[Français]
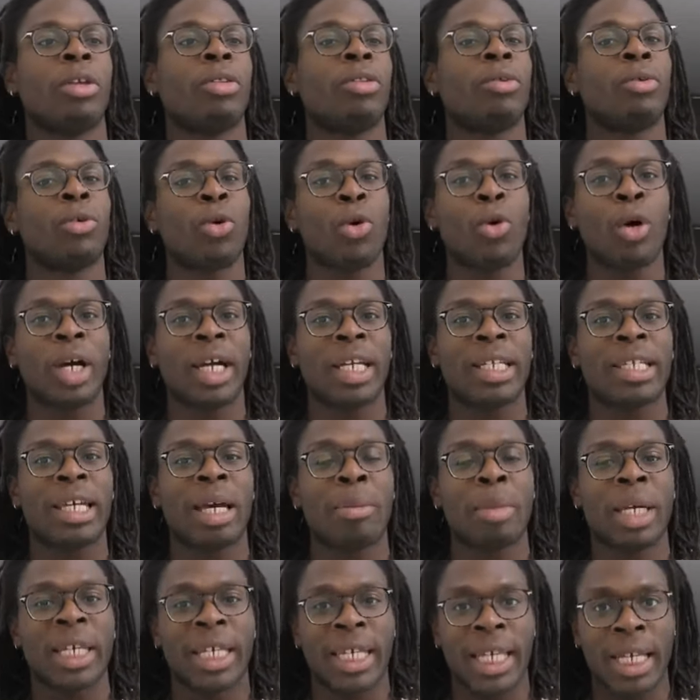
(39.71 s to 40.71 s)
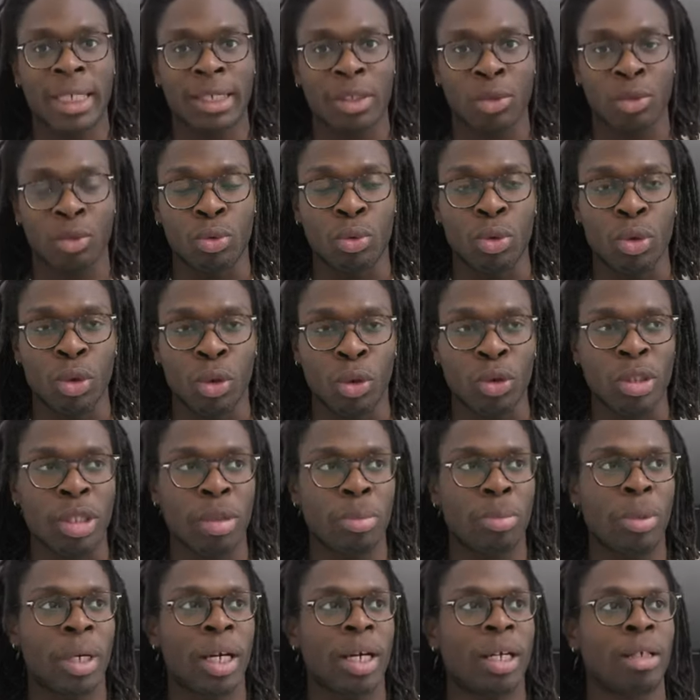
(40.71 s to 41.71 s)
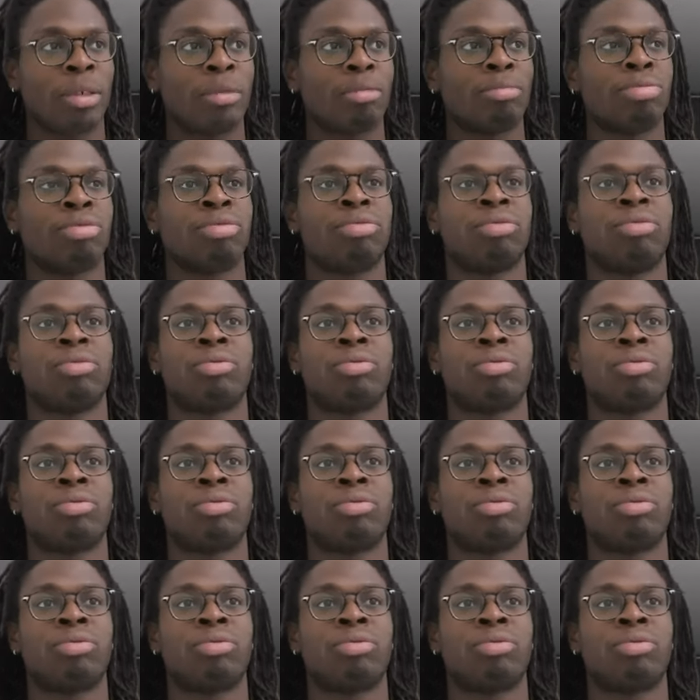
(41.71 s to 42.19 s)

Donc Aurélien Macaire, si tu ne le connais pas,